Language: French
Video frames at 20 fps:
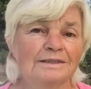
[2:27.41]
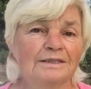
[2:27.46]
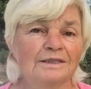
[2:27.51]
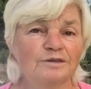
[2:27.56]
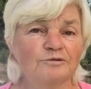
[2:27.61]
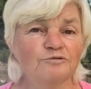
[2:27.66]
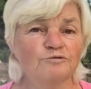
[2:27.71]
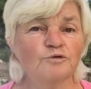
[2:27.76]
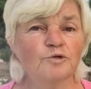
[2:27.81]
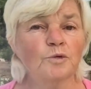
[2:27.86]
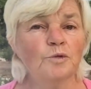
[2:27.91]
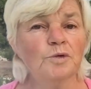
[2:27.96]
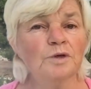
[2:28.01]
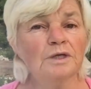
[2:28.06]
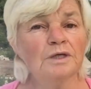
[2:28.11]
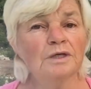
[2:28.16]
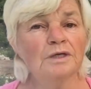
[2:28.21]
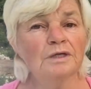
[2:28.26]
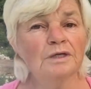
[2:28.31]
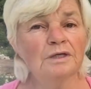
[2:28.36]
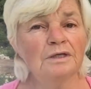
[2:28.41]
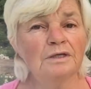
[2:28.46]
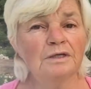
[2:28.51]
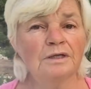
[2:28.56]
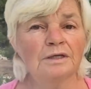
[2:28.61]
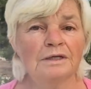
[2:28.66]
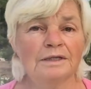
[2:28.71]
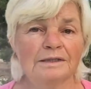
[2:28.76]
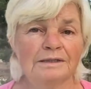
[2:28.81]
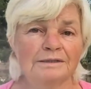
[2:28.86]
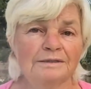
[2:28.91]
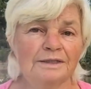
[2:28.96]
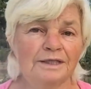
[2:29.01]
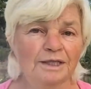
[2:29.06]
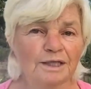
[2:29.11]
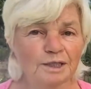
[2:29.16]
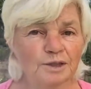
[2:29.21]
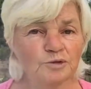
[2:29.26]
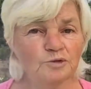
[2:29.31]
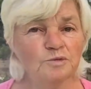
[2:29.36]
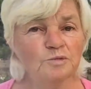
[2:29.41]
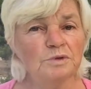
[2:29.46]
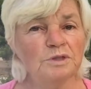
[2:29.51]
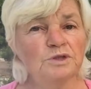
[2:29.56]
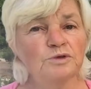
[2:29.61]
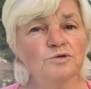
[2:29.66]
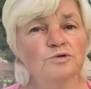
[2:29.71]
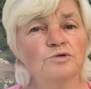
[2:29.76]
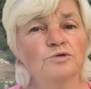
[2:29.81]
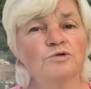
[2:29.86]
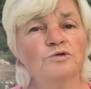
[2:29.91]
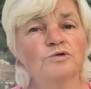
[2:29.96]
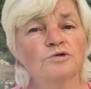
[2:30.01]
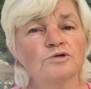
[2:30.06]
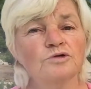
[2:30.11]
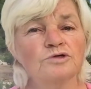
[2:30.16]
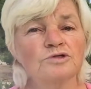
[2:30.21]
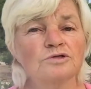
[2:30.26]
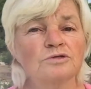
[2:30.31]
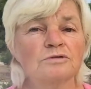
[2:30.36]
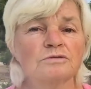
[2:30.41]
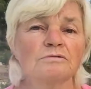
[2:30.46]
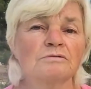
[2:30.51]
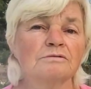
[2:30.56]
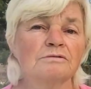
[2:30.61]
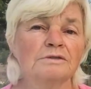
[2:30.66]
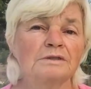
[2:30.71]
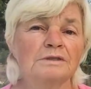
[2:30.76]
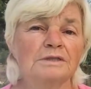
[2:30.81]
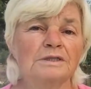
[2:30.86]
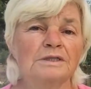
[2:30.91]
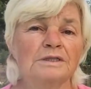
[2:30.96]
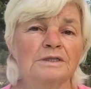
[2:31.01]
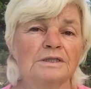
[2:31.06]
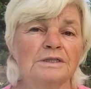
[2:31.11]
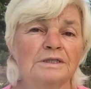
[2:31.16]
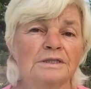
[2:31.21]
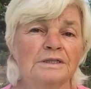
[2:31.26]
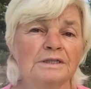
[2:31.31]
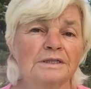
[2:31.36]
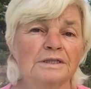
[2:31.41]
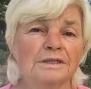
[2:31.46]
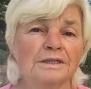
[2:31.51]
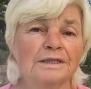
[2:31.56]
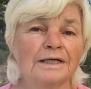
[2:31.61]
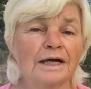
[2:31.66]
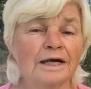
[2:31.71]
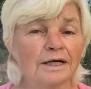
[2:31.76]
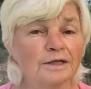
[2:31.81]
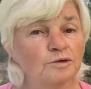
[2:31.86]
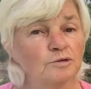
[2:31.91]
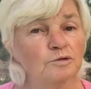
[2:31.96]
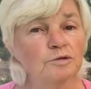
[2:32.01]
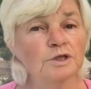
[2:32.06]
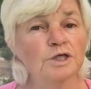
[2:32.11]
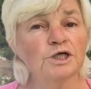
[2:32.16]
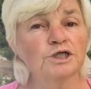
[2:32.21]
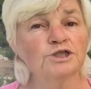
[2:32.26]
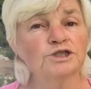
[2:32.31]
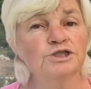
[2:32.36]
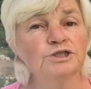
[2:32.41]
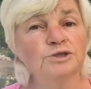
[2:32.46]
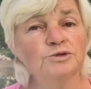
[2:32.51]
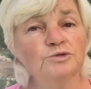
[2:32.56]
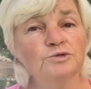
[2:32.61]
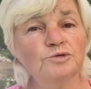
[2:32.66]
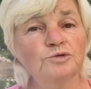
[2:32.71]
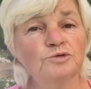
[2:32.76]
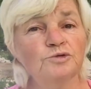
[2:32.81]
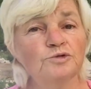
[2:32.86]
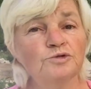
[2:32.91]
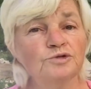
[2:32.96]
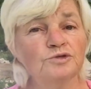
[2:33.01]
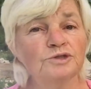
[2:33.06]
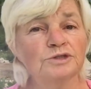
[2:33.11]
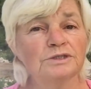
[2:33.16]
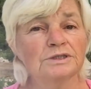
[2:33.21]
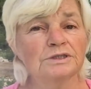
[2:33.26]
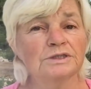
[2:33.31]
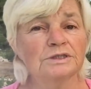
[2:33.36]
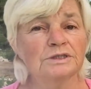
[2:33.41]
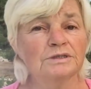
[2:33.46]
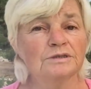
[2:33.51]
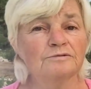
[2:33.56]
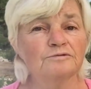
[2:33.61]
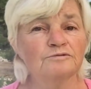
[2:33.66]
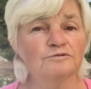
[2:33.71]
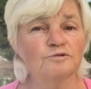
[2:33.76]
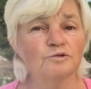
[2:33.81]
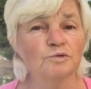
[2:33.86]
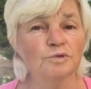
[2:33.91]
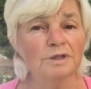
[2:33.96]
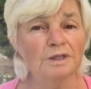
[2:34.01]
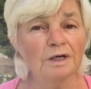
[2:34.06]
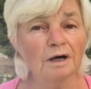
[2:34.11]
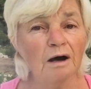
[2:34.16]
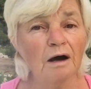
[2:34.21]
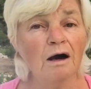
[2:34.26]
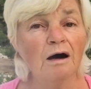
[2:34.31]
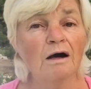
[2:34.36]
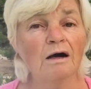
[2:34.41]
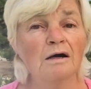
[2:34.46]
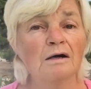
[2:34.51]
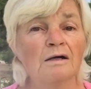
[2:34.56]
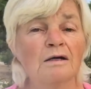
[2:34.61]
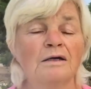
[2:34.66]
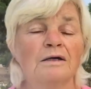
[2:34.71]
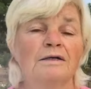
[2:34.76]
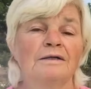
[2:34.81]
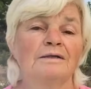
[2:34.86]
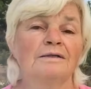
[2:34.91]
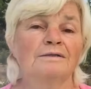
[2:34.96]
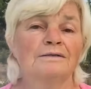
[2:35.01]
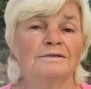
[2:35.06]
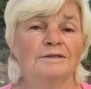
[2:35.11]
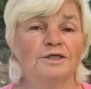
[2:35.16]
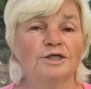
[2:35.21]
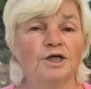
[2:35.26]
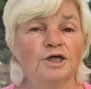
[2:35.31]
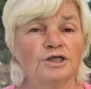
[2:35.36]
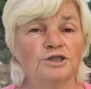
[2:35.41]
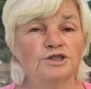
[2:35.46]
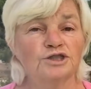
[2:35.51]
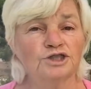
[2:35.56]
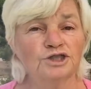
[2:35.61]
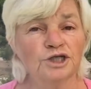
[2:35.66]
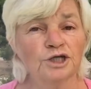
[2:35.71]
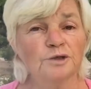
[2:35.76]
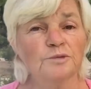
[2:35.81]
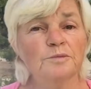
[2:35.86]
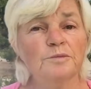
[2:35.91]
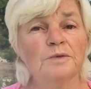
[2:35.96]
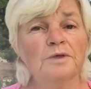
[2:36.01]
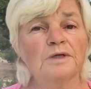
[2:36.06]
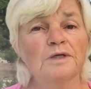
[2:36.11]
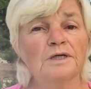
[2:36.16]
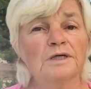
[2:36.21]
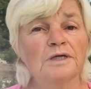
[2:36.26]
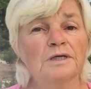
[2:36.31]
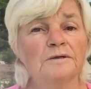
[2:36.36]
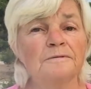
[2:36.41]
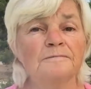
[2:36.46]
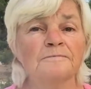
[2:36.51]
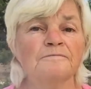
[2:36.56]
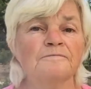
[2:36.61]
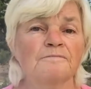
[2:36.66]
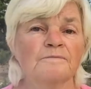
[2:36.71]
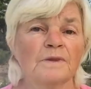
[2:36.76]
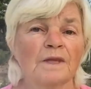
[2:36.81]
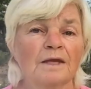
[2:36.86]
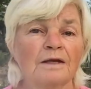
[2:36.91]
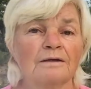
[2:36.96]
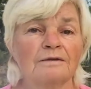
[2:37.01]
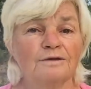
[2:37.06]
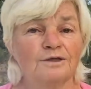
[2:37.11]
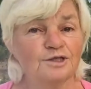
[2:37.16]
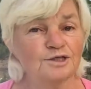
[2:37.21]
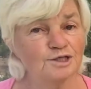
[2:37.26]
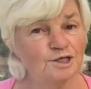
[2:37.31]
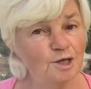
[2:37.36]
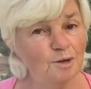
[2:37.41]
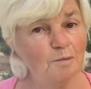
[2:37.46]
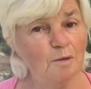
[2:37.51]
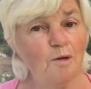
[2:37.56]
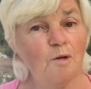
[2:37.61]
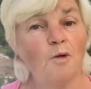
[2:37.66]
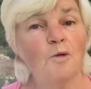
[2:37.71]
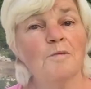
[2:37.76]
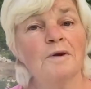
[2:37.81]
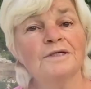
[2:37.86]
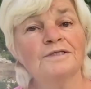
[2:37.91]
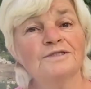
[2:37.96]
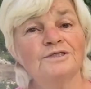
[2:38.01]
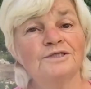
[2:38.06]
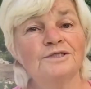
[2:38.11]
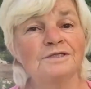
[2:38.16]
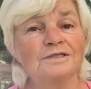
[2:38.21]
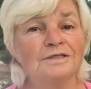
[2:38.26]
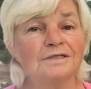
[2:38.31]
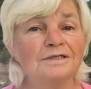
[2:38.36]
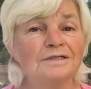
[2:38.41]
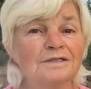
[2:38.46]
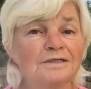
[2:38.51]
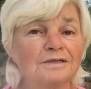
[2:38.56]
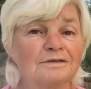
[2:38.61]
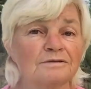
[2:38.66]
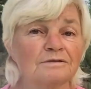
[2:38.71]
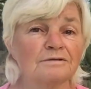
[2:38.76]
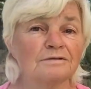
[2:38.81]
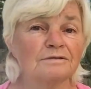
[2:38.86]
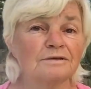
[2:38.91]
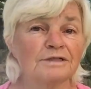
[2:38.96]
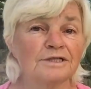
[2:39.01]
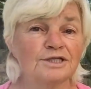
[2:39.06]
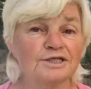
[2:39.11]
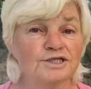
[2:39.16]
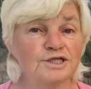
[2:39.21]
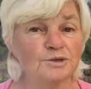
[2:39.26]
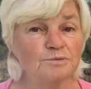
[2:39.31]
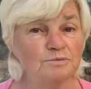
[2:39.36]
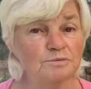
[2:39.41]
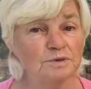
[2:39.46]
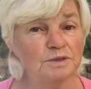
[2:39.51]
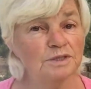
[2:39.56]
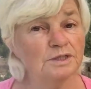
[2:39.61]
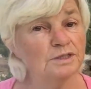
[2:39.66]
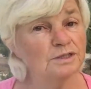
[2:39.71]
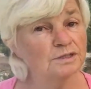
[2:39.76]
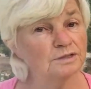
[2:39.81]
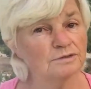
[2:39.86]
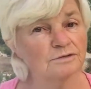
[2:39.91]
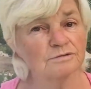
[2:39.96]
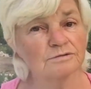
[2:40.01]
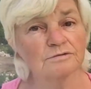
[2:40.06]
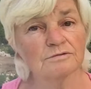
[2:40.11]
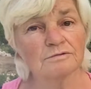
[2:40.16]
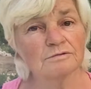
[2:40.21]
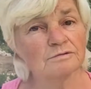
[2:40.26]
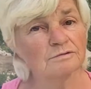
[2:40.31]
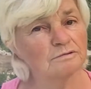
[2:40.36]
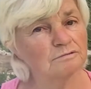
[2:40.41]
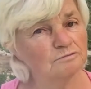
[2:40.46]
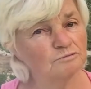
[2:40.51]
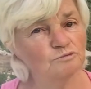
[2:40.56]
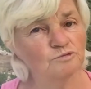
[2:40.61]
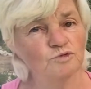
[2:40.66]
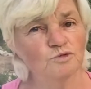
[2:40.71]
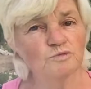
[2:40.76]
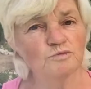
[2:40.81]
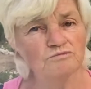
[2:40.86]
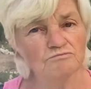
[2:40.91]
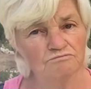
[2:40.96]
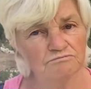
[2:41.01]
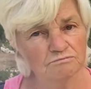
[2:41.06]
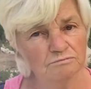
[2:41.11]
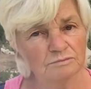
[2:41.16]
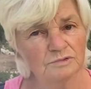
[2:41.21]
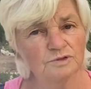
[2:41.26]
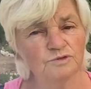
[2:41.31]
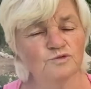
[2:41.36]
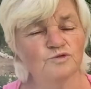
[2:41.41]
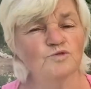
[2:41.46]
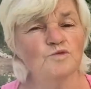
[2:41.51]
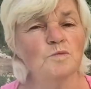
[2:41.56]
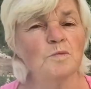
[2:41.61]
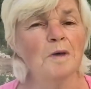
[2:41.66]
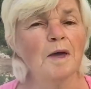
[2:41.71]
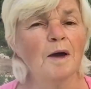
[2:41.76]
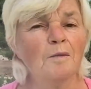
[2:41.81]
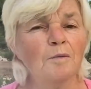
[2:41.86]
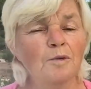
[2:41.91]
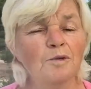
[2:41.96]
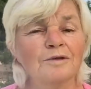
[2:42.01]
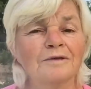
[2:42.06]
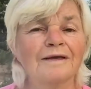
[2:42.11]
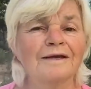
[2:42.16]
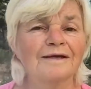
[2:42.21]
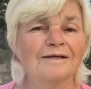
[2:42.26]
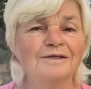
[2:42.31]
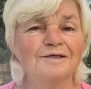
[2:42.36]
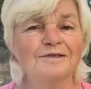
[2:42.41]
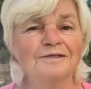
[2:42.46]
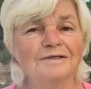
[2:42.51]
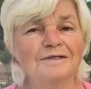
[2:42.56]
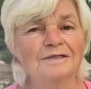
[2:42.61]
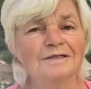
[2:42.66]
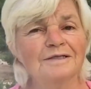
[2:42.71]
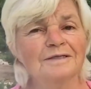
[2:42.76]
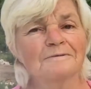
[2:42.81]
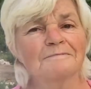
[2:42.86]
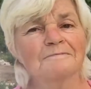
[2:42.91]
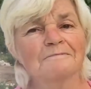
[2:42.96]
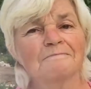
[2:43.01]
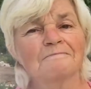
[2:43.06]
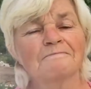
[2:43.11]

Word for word: des fruits, des légumineuses, des graines oléagineuses, des fruits gras, des graines germées, des herbes aromatiques, euh, des épices euh, de super bonne qualité.